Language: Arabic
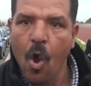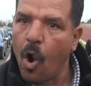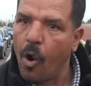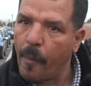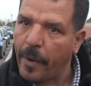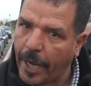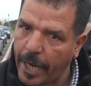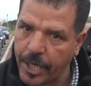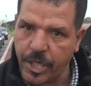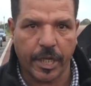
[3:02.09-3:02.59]

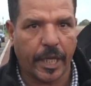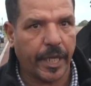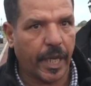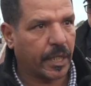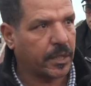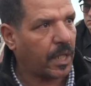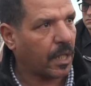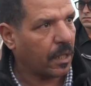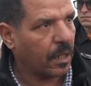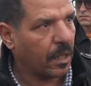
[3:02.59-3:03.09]
وما كاينش
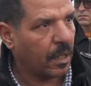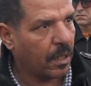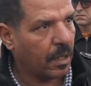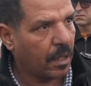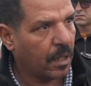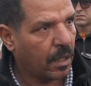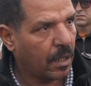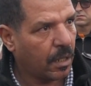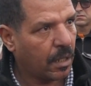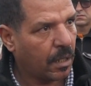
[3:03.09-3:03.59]
كيهضر
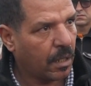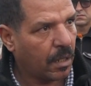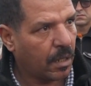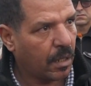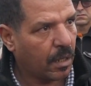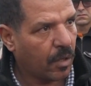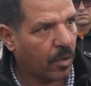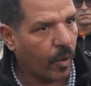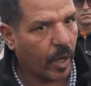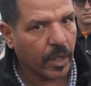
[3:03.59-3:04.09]

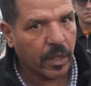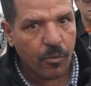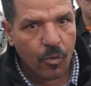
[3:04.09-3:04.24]
وهذا